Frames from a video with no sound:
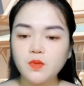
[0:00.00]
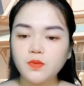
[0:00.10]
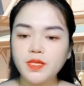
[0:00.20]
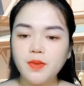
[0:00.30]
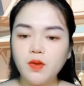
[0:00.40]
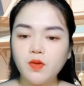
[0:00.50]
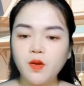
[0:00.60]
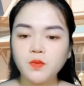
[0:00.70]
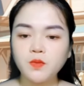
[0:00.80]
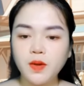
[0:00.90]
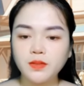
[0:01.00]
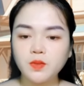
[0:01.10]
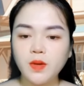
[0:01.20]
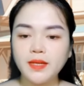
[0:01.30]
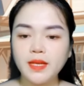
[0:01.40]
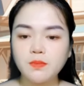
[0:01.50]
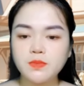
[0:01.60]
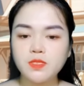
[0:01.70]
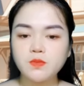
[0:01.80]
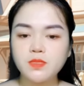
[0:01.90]
Sáng nay anh còn có việc khác
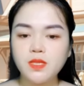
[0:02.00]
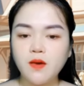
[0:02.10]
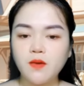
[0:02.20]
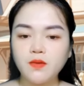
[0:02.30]
phải làm.